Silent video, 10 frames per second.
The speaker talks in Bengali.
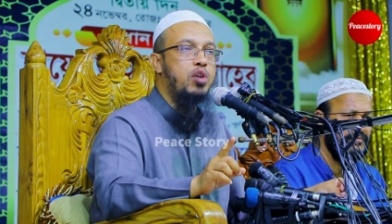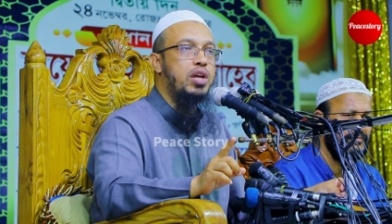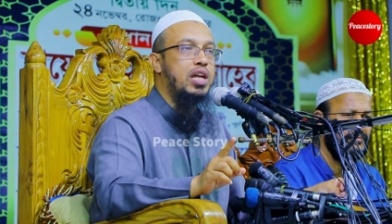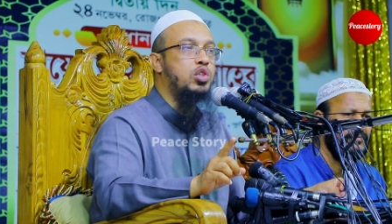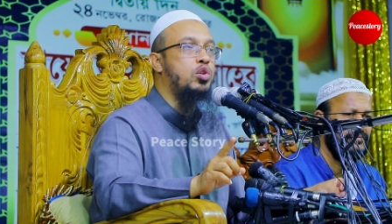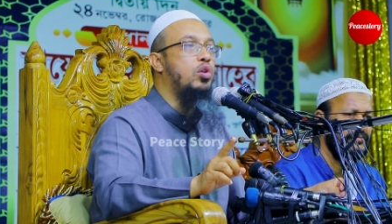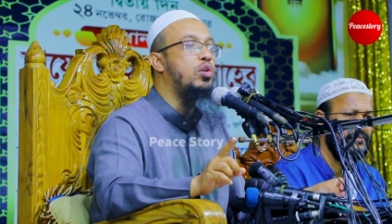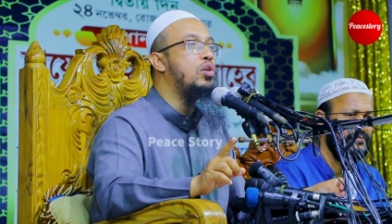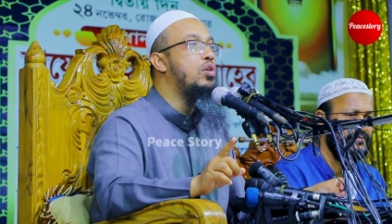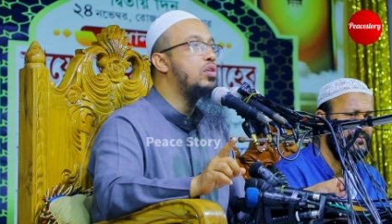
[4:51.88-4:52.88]
কারণে আসো
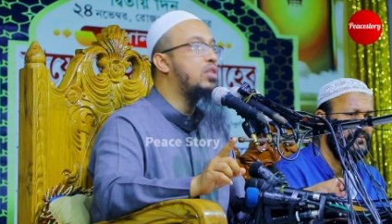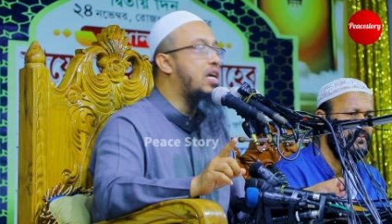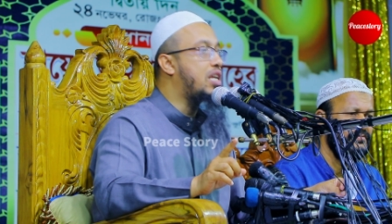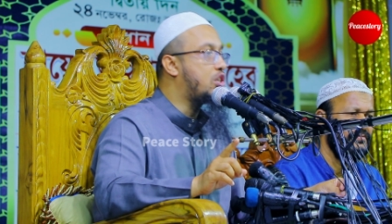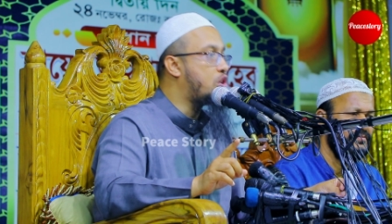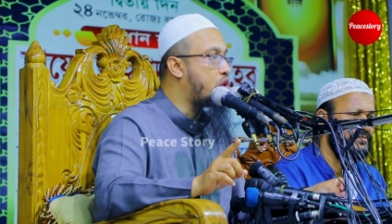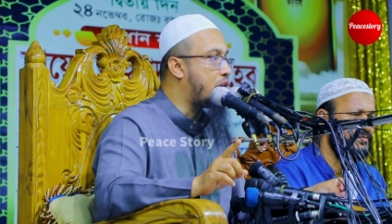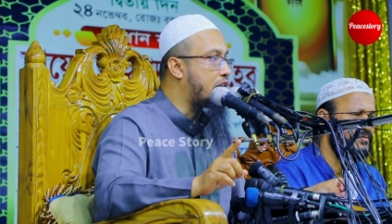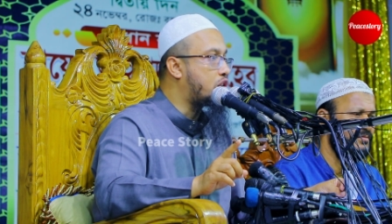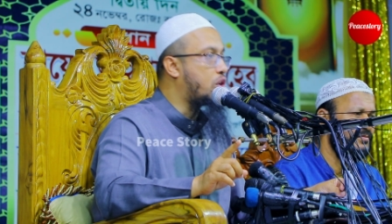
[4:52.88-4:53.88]
চাকরির জন্য
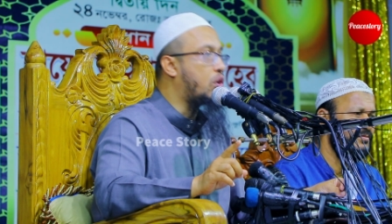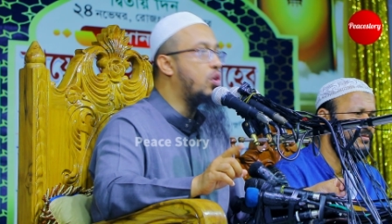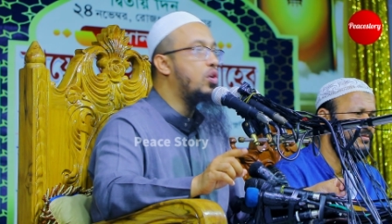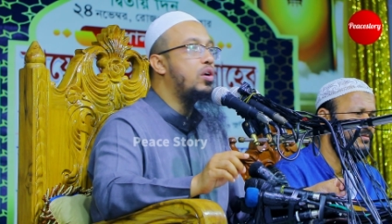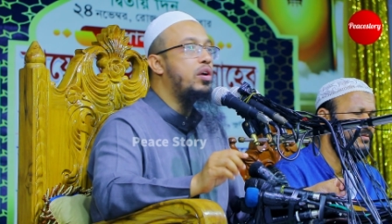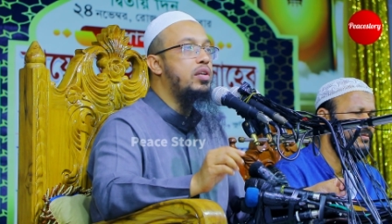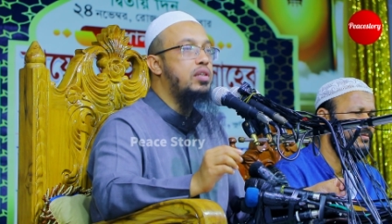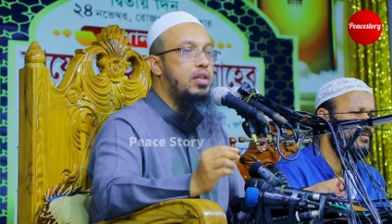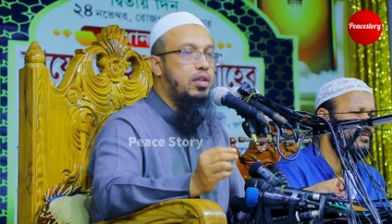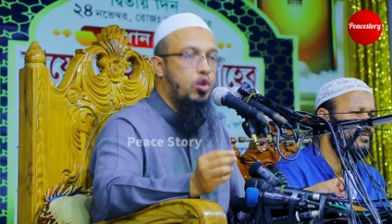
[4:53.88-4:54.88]
আসো
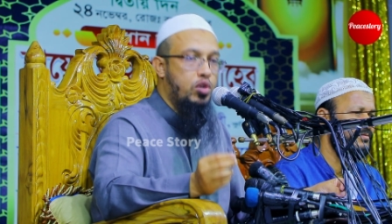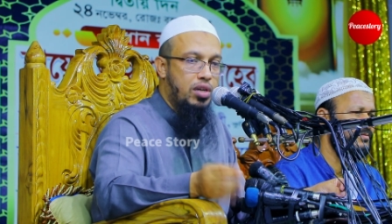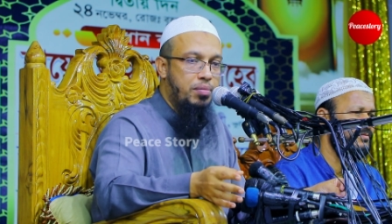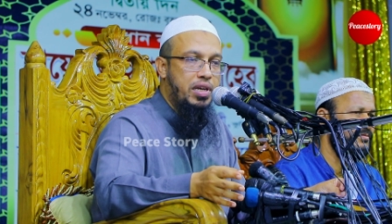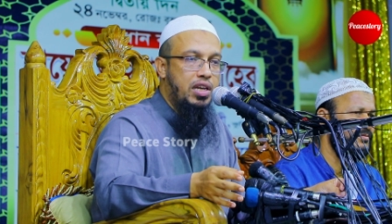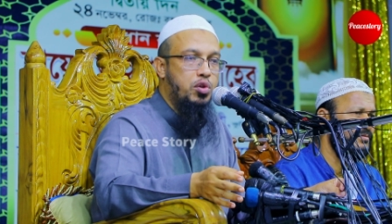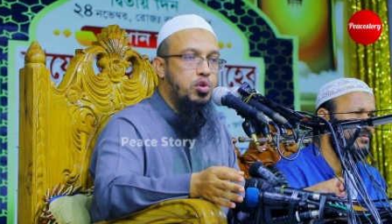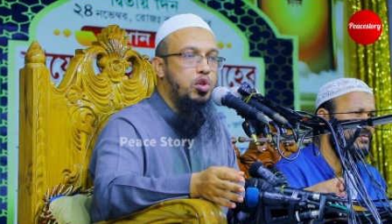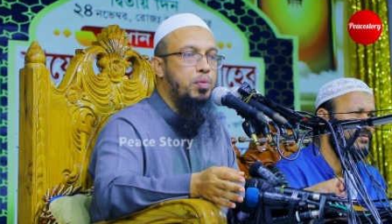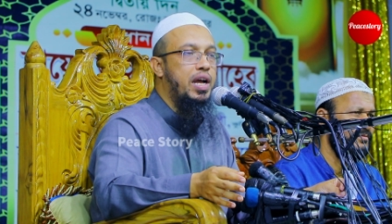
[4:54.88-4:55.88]
কন্টেন্ট বিক্রি
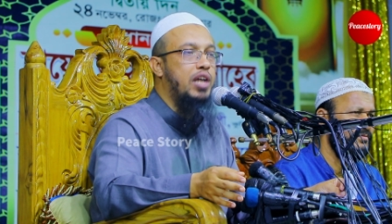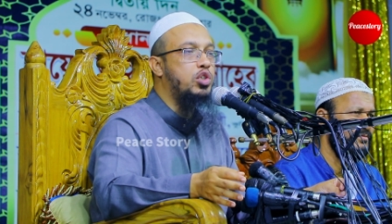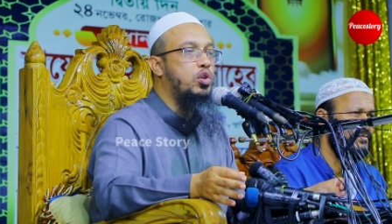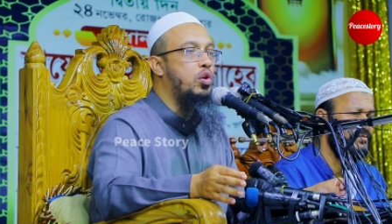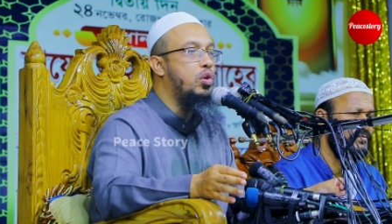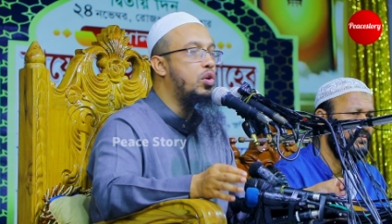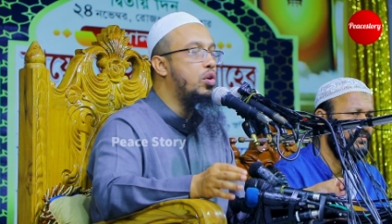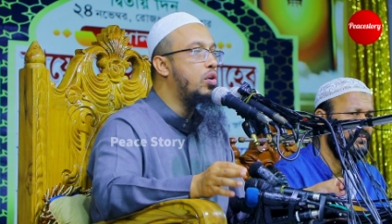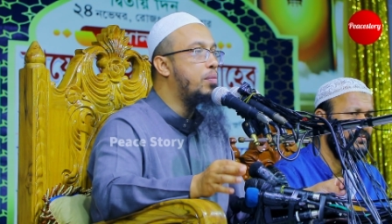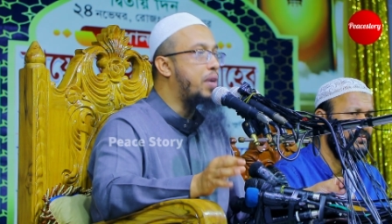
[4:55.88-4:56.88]
করতে হবে আসো
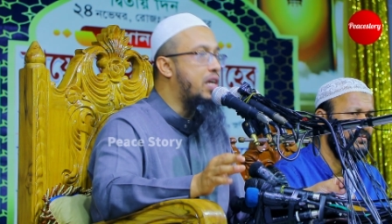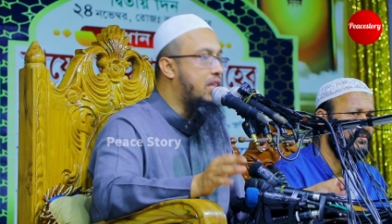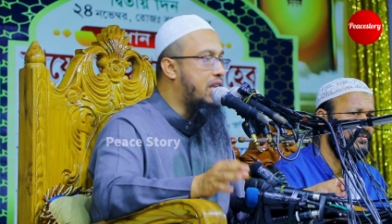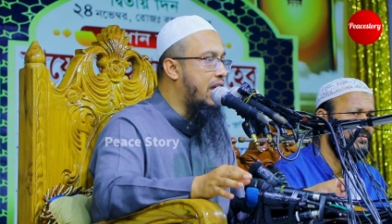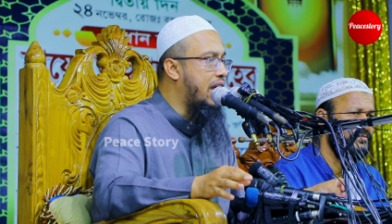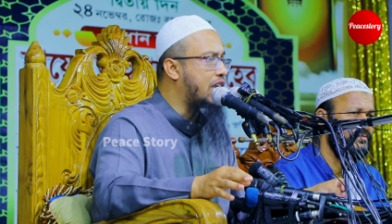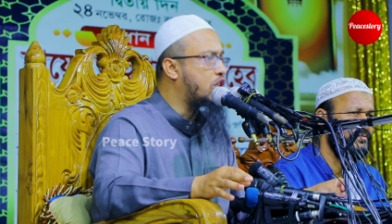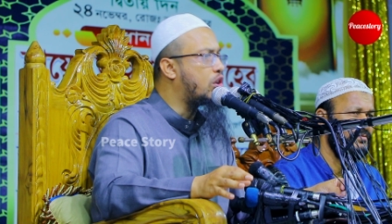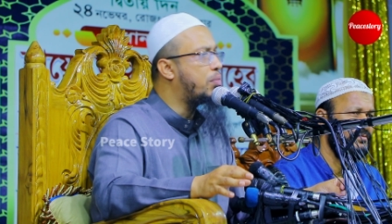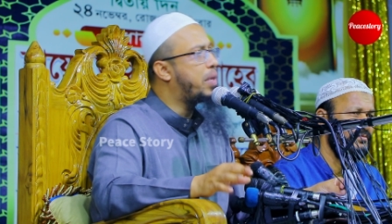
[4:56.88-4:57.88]
পেটের দায়ে
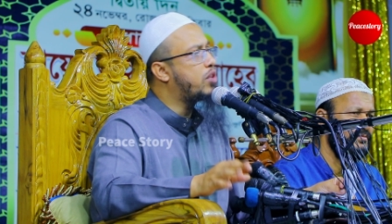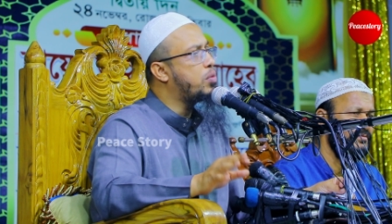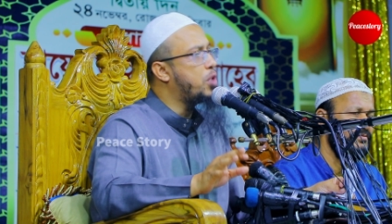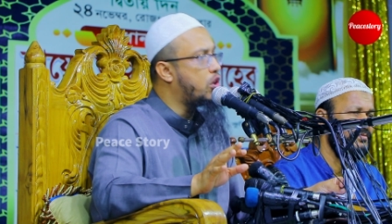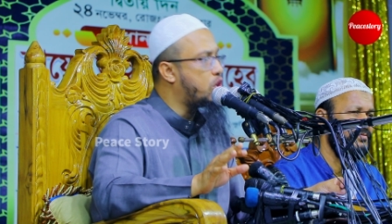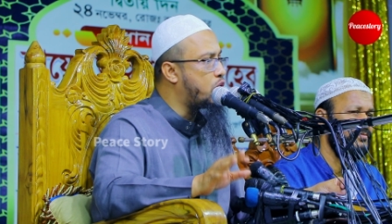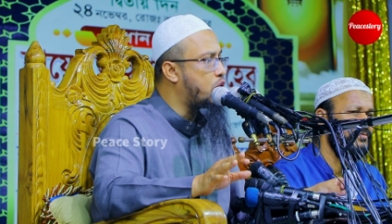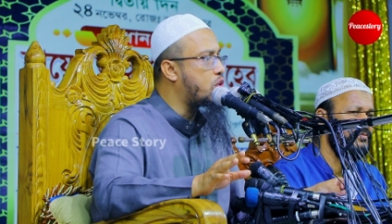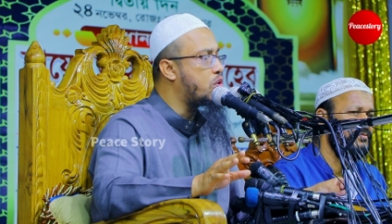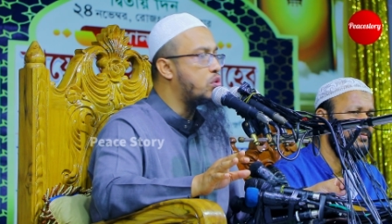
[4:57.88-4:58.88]
আসো বা তুমি হয়তো অন্য
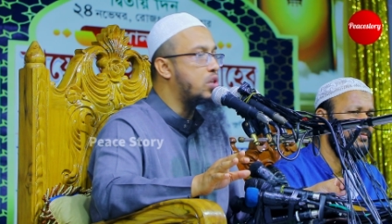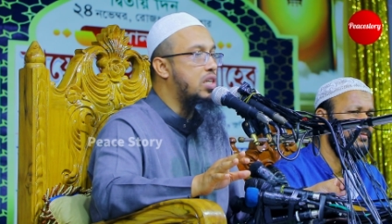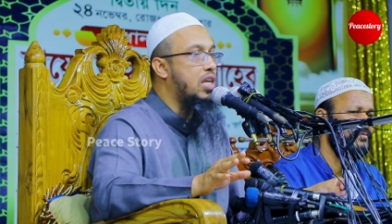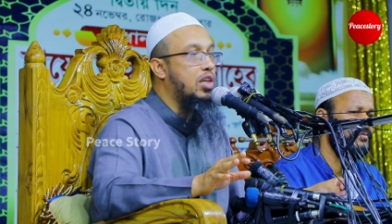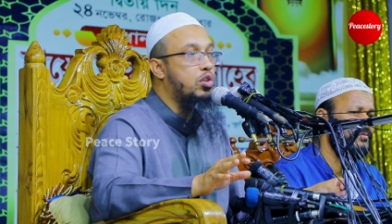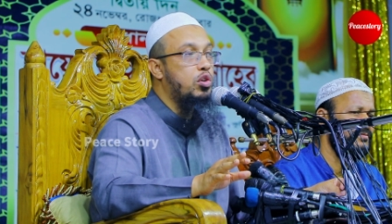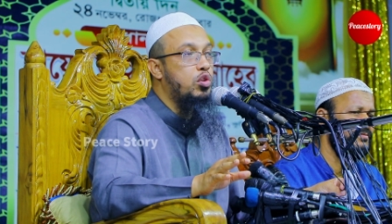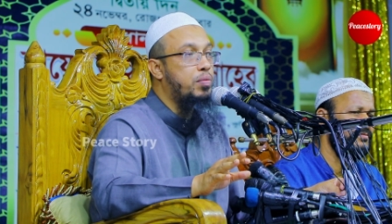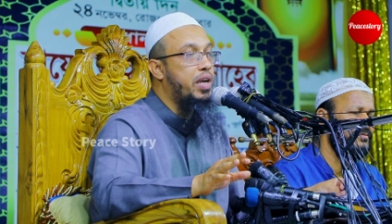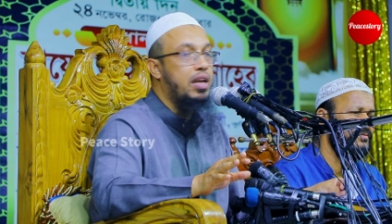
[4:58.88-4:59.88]
কোনো উদ্দেশ্যে আসো
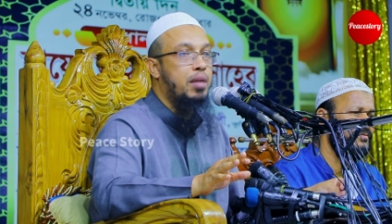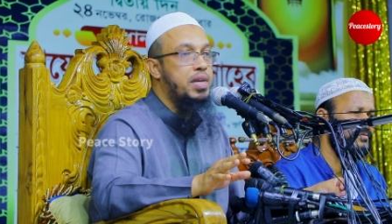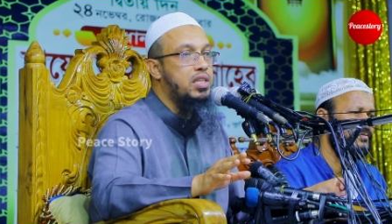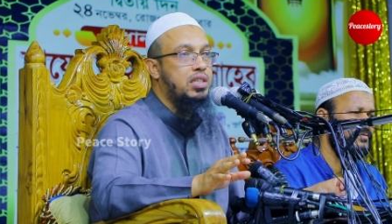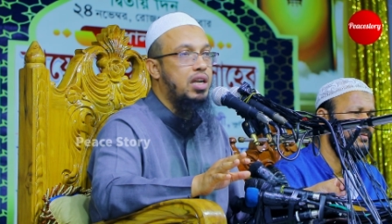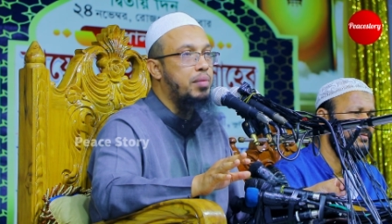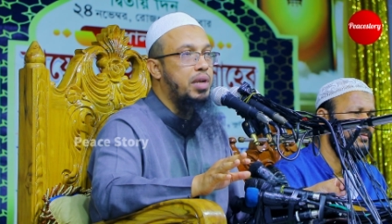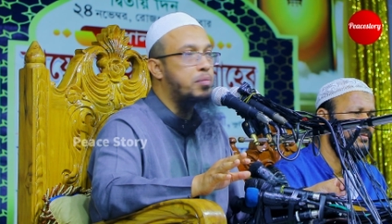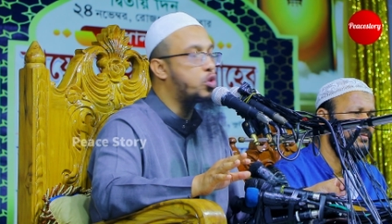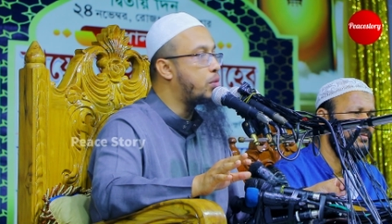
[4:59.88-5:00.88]
কিন্তু ভাই নামাজ ছাড়বে
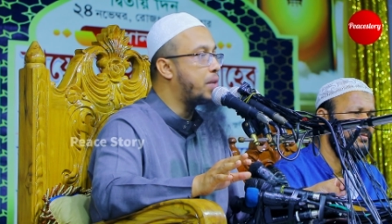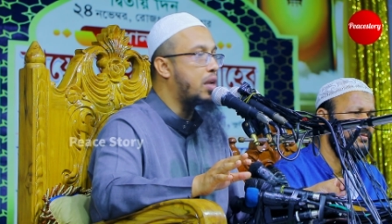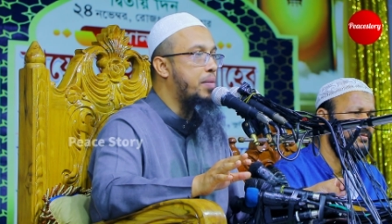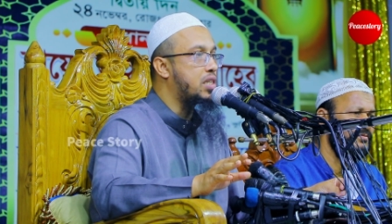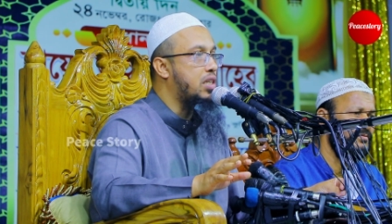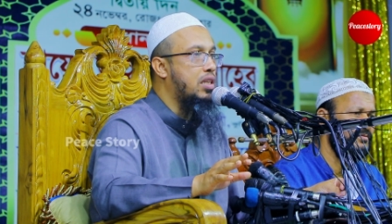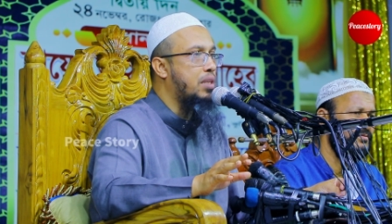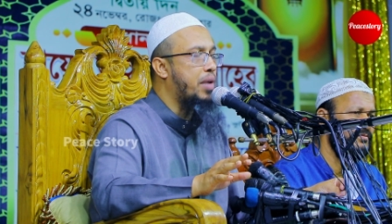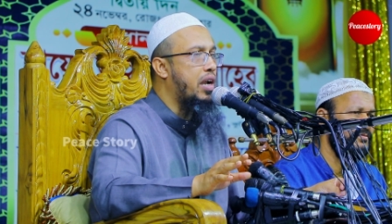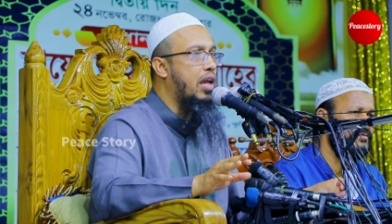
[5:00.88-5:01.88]
না মুসলমান নামাজ
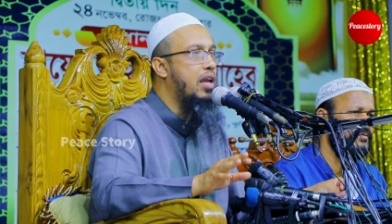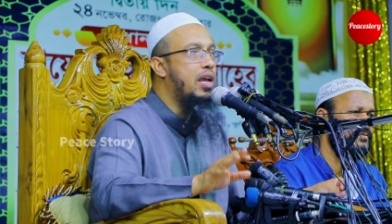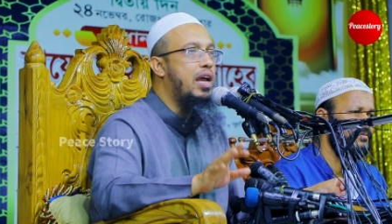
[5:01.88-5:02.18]
ছাড়তে পারে না